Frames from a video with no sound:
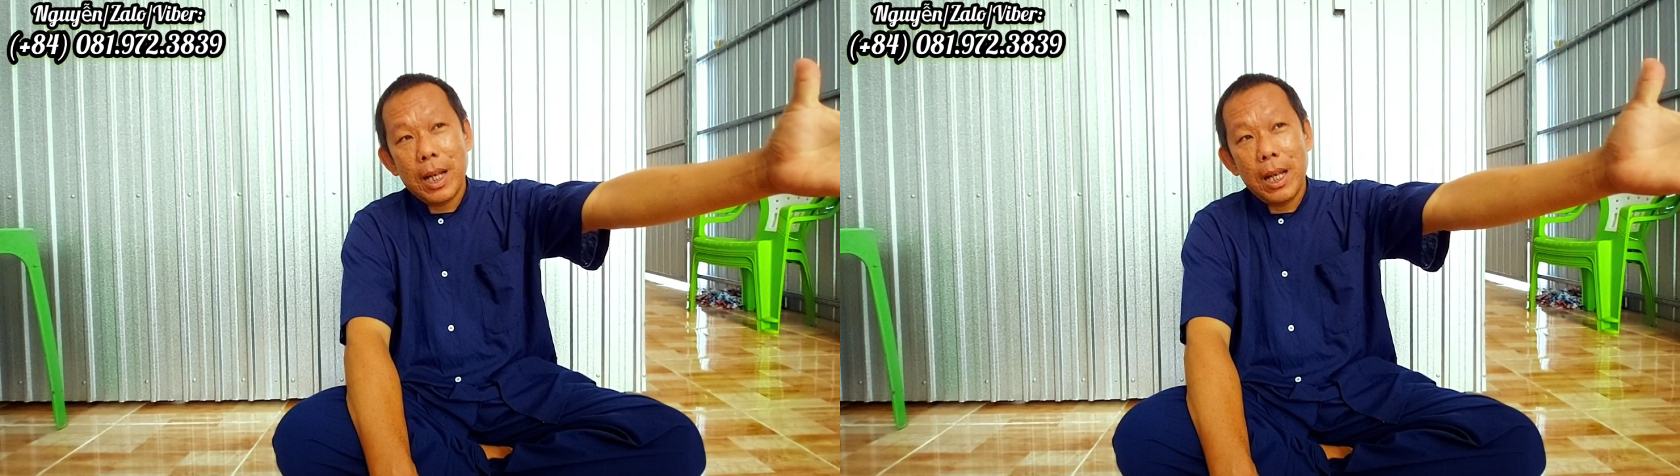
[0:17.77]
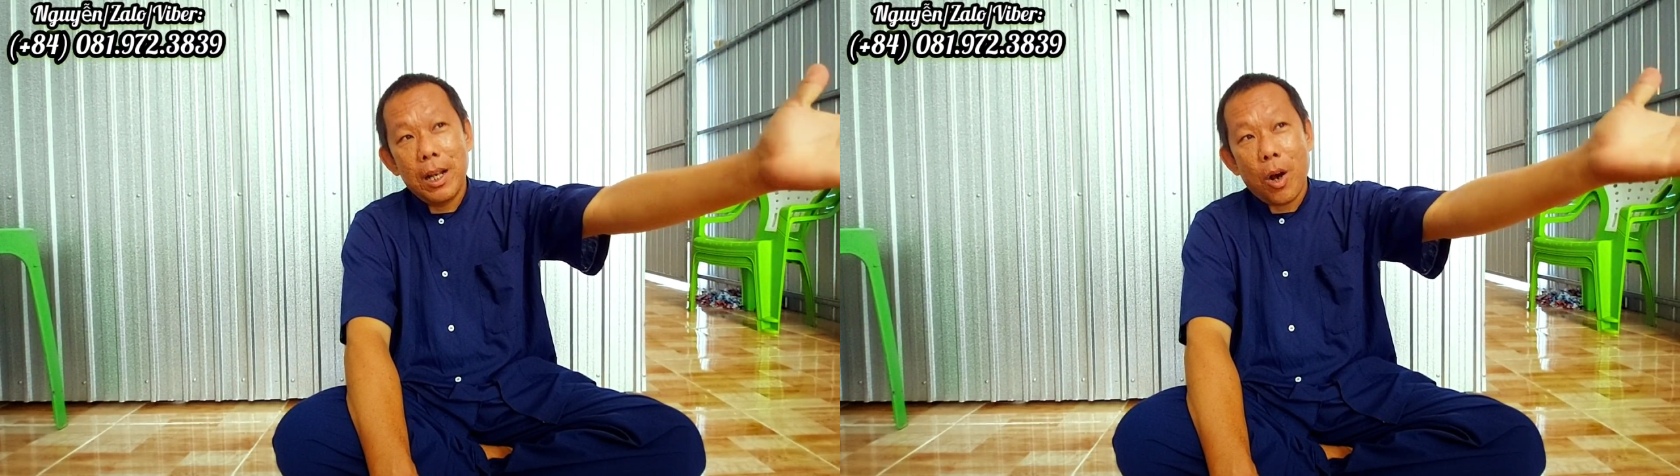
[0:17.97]

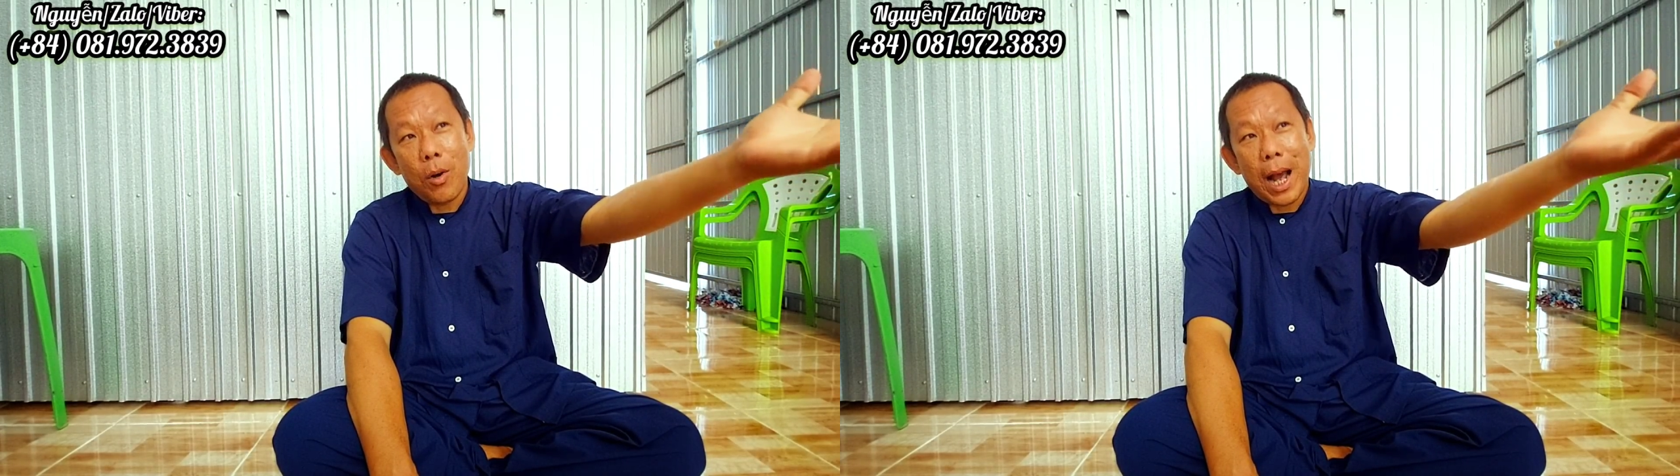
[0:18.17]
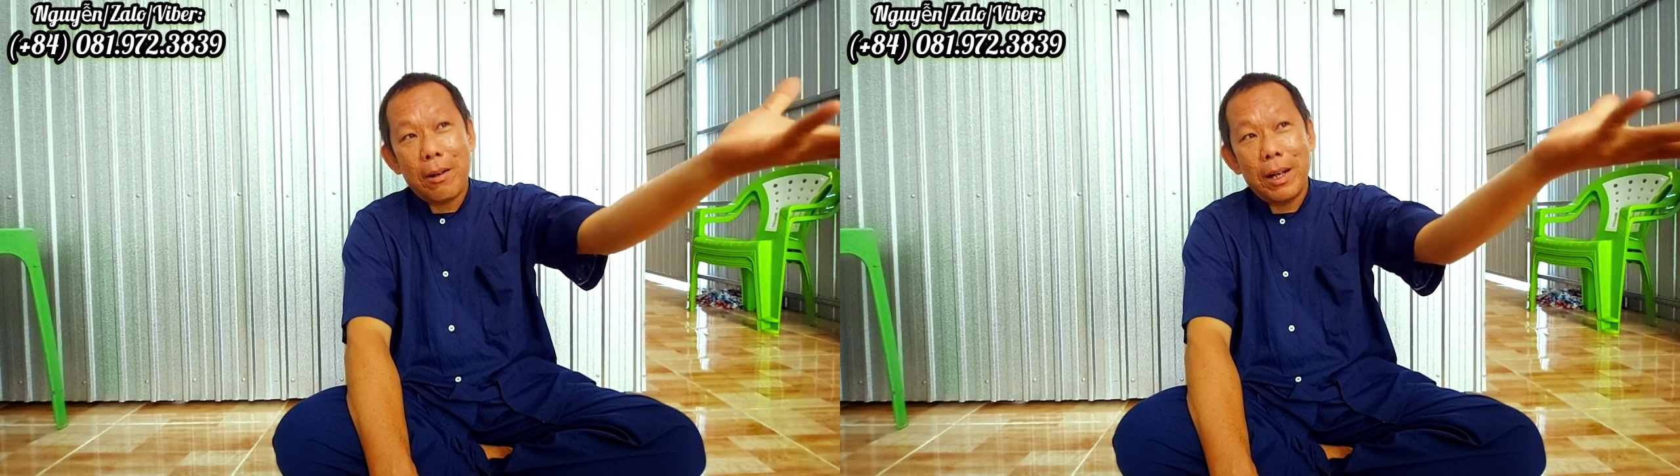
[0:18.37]
khi ngộ
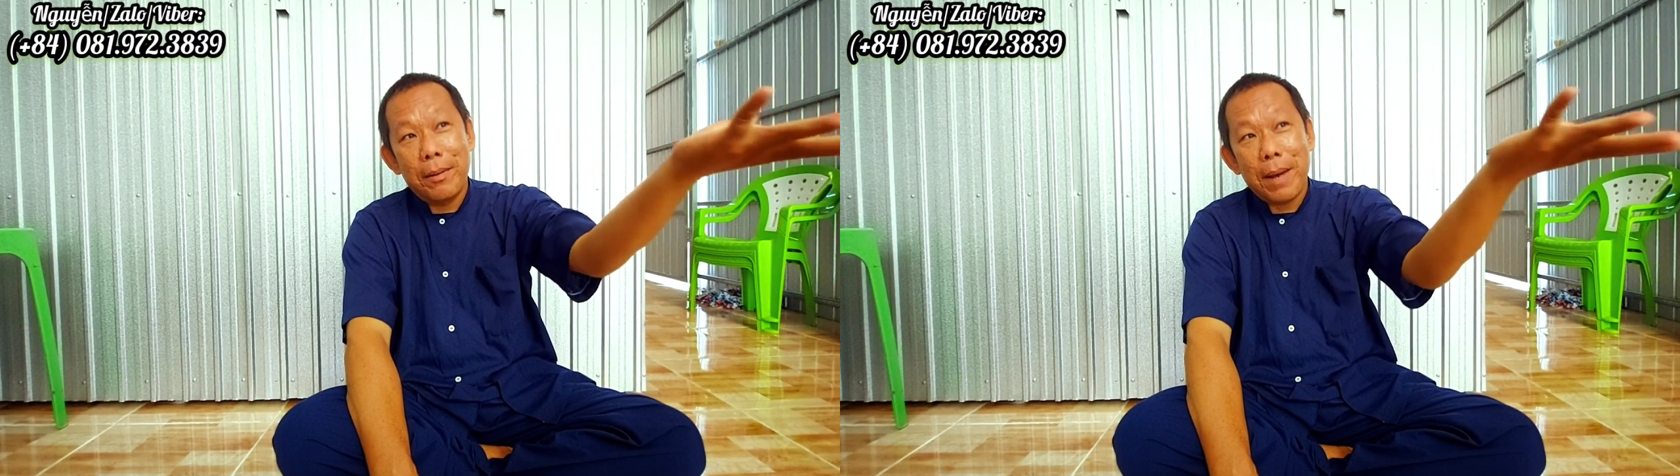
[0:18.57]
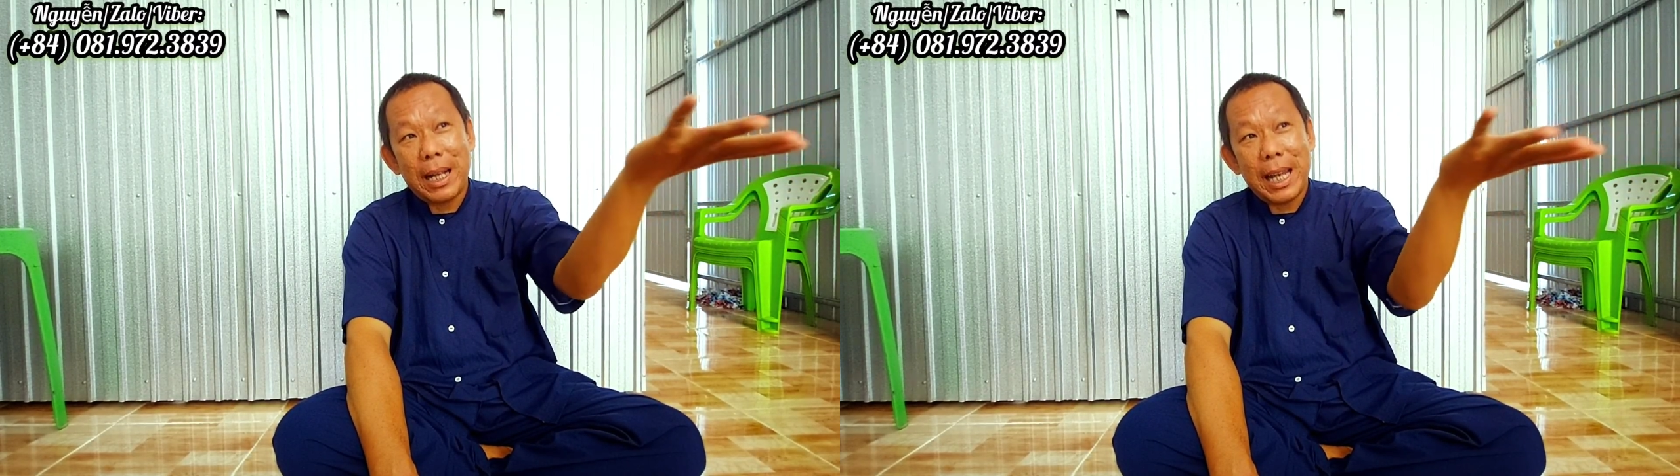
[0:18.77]
đạo
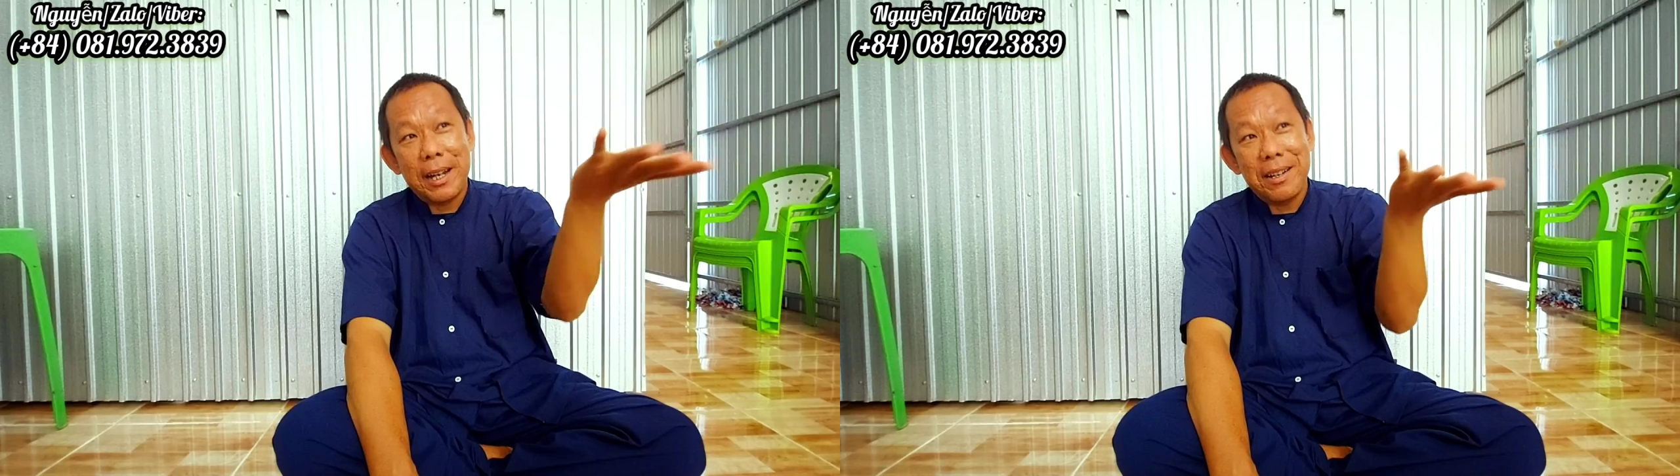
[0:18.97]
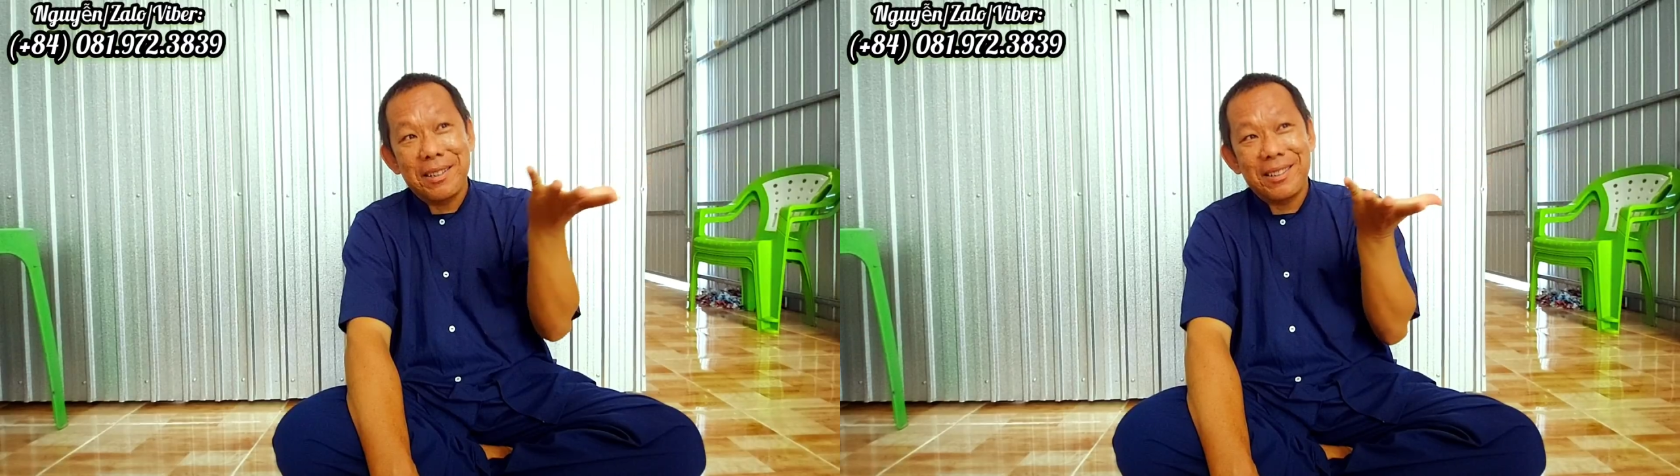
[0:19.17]
luyện bát chạy
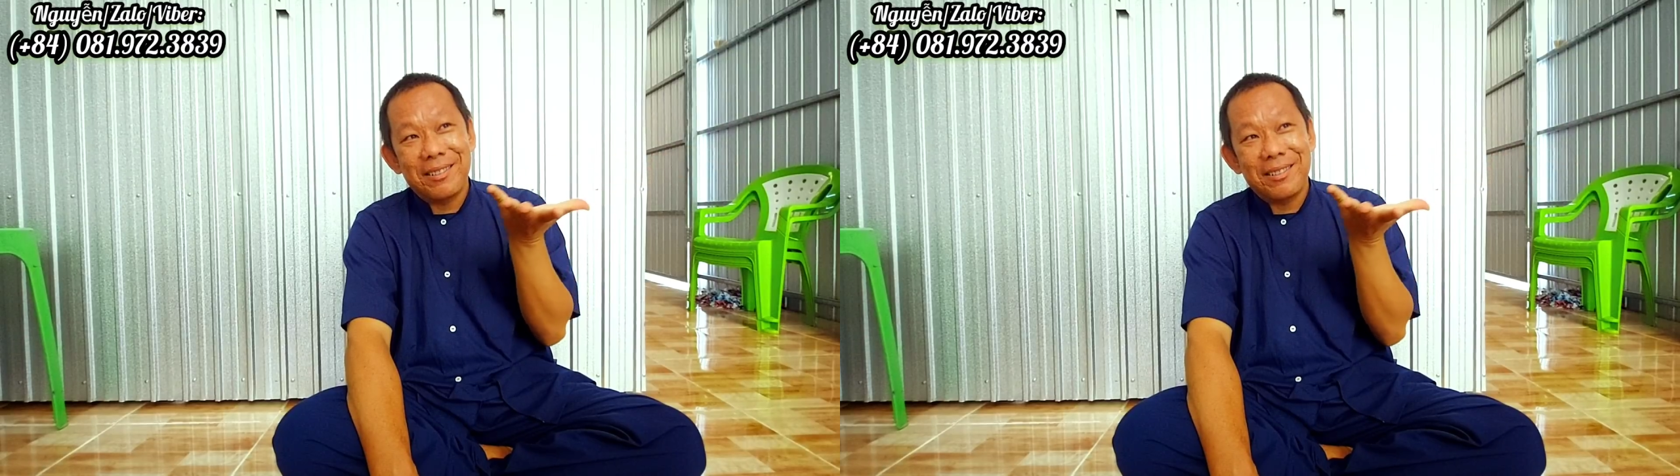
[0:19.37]
nước ngược